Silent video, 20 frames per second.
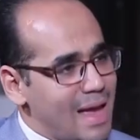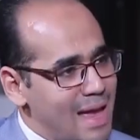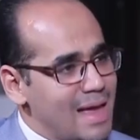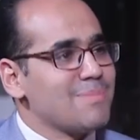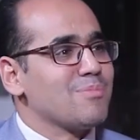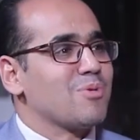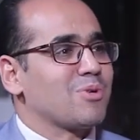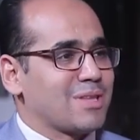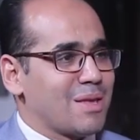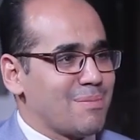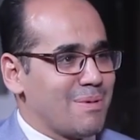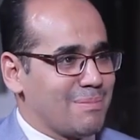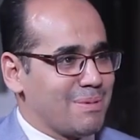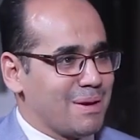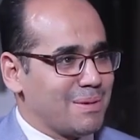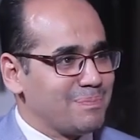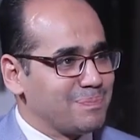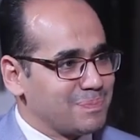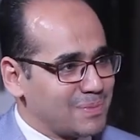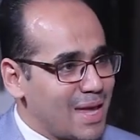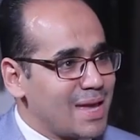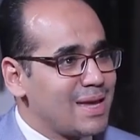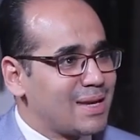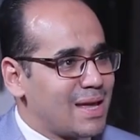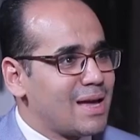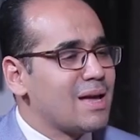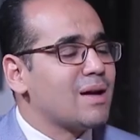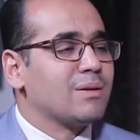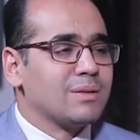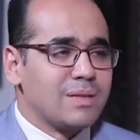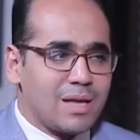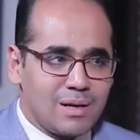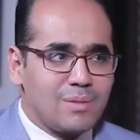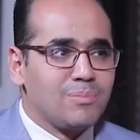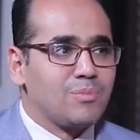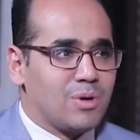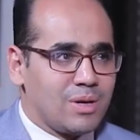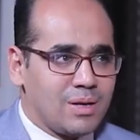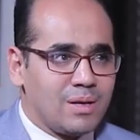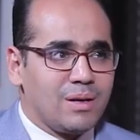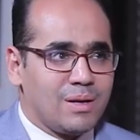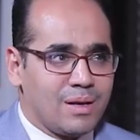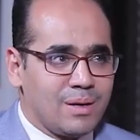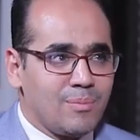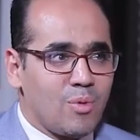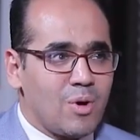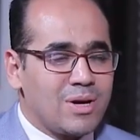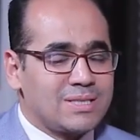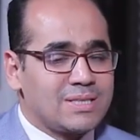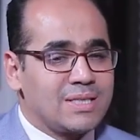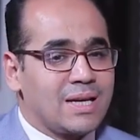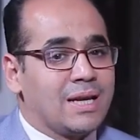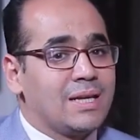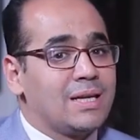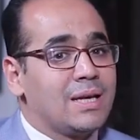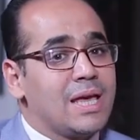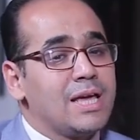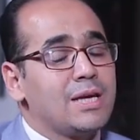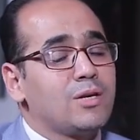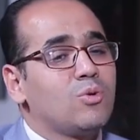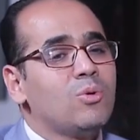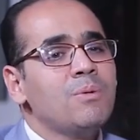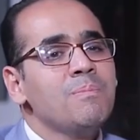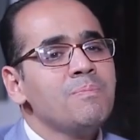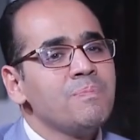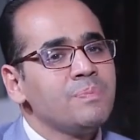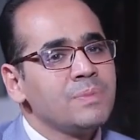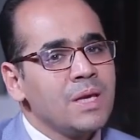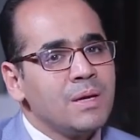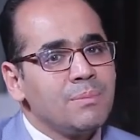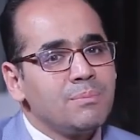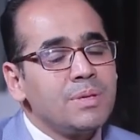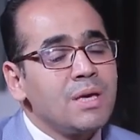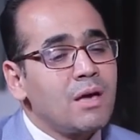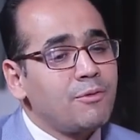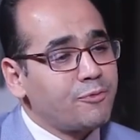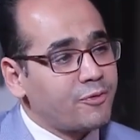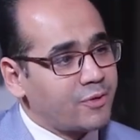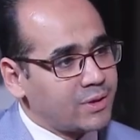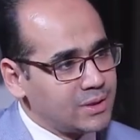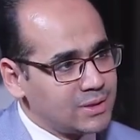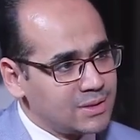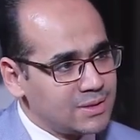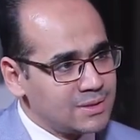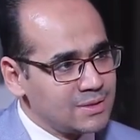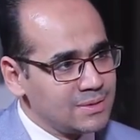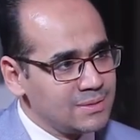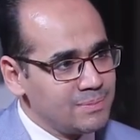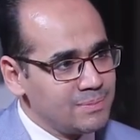المجتمع بقى ده هنا ده المؤثر عليه لانه بيفقد